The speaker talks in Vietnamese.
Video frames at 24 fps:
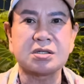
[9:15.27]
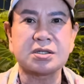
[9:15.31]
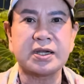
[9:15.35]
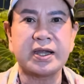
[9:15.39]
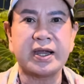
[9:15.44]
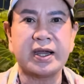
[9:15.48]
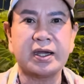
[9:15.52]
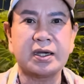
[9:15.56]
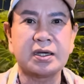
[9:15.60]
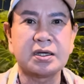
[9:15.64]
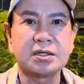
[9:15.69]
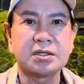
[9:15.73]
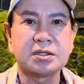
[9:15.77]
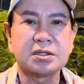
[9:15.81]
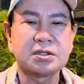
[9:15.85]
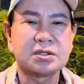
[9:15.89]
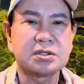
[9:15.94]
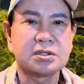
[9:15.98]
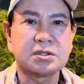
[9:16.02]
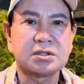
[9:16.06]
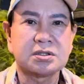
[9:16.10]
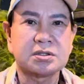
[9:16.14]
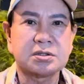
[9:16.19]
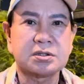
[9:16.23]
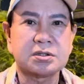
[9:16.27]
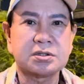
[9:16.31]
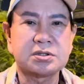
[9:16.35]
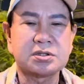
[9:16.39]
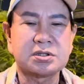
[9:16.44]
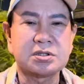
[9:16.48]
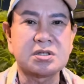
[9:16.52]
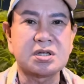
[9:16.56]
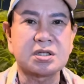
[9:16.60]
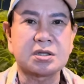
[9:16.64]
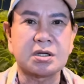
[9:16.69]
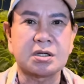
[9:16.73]
ra
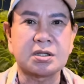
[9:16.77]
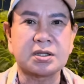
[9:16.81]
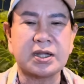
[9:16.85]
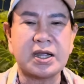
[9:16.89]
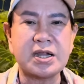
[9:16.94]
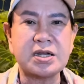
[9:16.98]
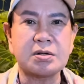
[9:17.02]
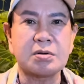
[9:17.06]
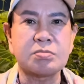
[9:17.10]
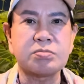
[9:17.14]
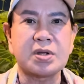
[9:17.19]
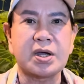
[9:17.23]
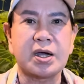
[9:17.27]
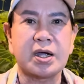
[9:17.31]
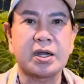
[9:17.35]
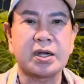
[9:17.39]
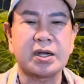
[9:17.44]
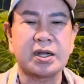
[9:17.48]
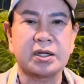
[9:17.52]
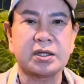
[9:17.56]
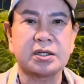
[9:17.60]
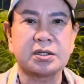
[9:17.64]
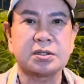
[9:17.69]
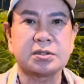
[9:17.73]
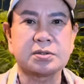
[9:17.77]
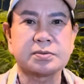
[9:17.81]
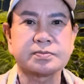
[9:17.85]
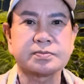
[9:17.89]
chưa từng thấy trong đời này